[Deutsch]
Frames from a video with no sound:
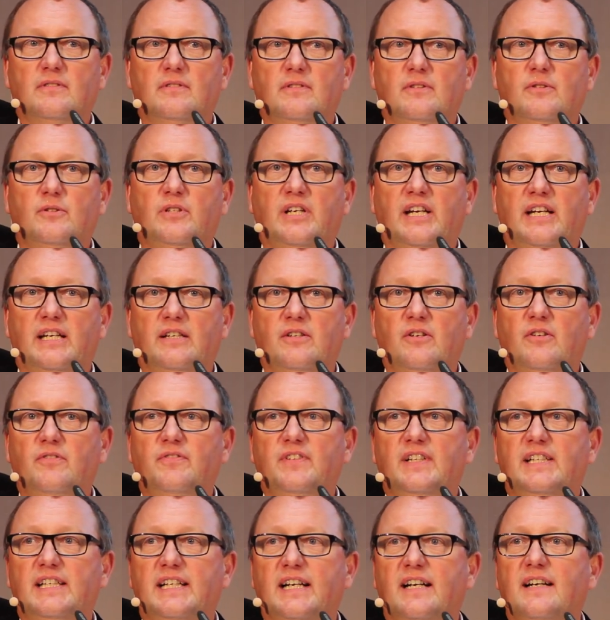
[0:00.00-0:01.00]
Okay, noch
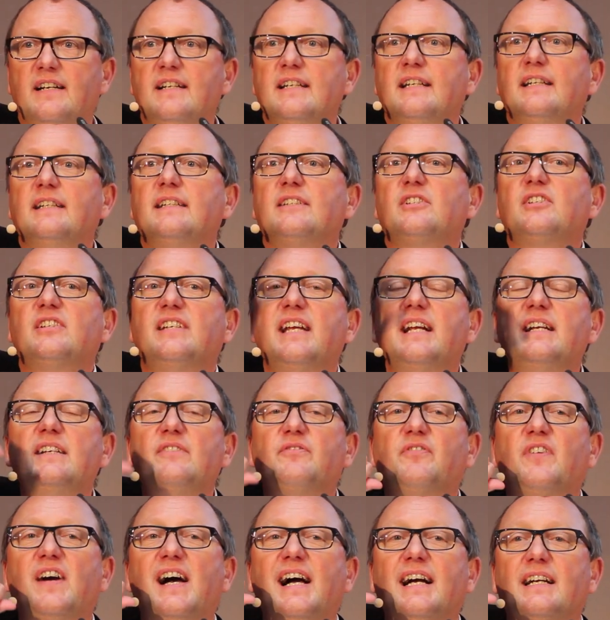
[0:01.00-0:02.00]
weniger. Stell die
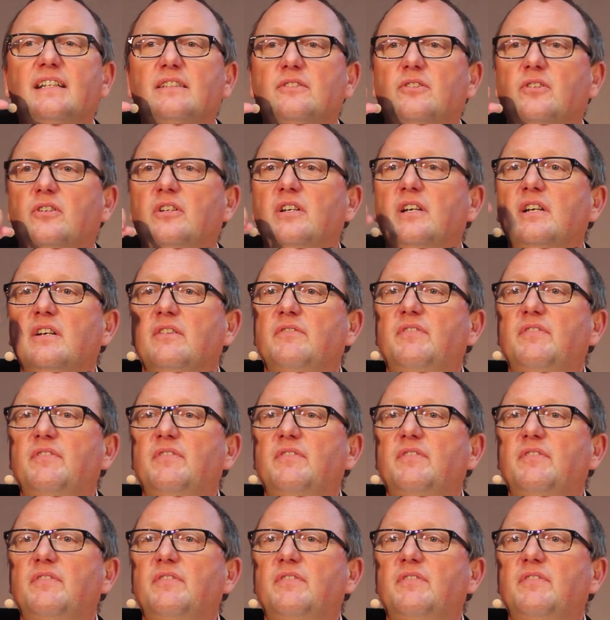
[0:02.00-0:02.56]
Frage neu.